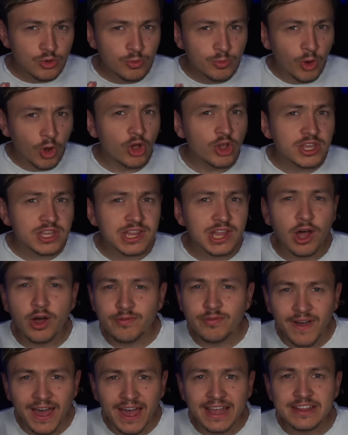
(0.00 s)
um euch
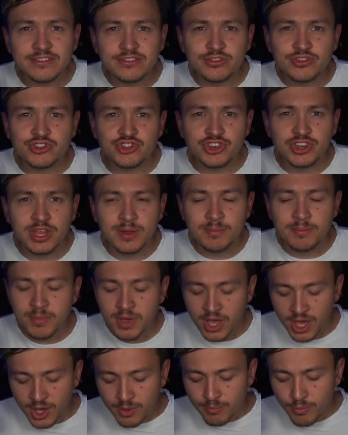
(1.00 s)
darauf einzustimmen,
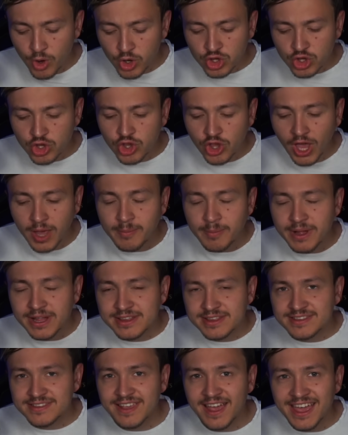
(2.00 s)
möchte ich einmal
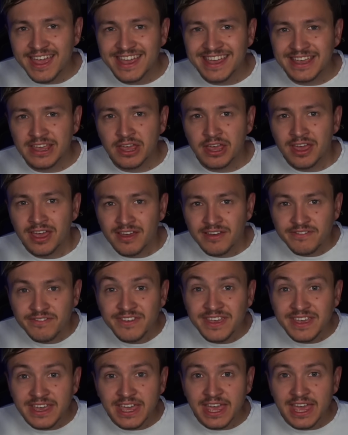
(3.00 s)
zeigen, wie
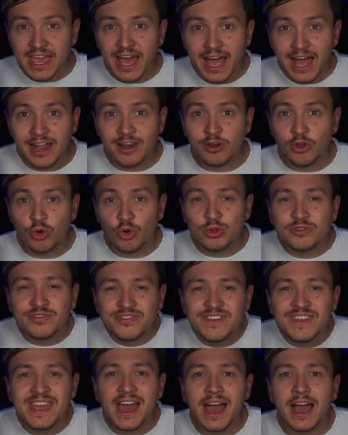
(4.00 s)
real und
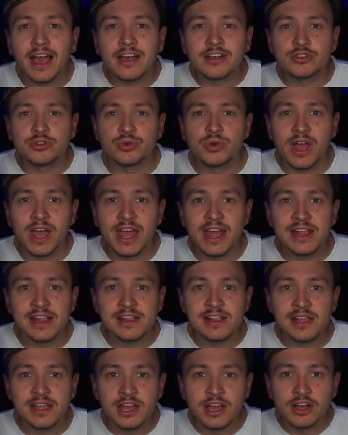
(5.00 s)
wie aktuell
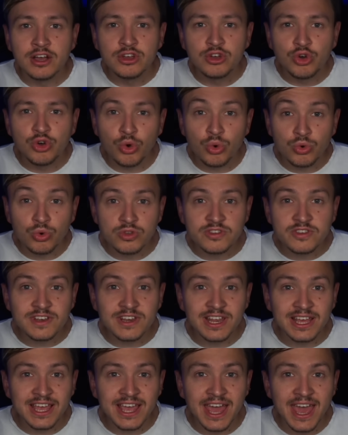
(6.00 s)

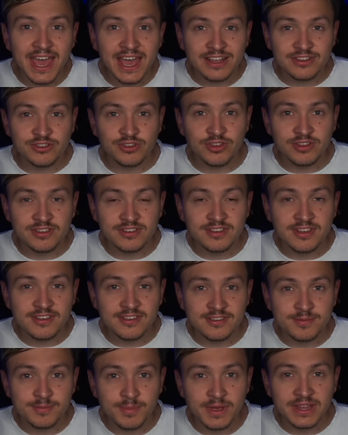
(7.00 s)
gruselige
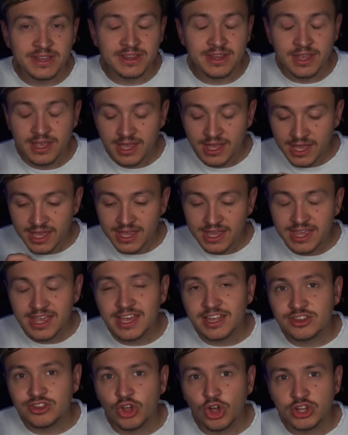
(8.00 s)
Exorzismen hier
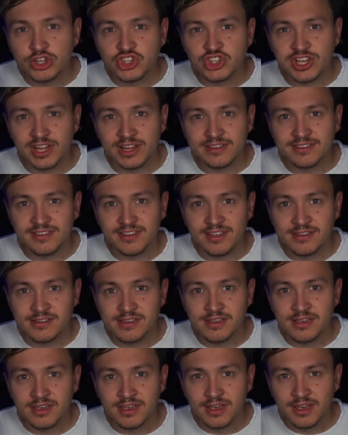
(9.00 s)
in Deutschland sind.
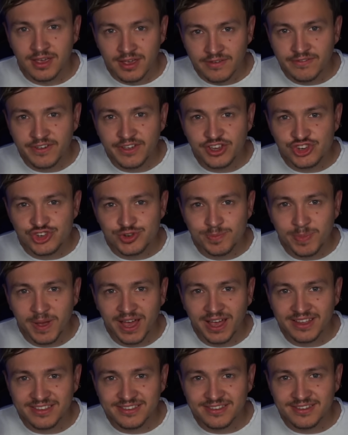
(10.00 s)
Viel
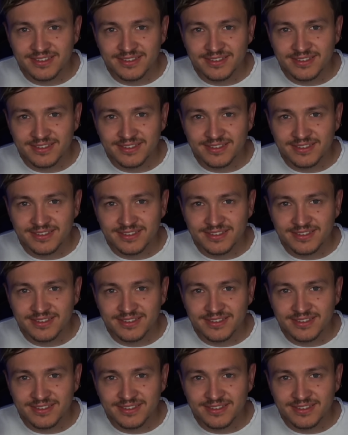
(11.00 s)
Spaß!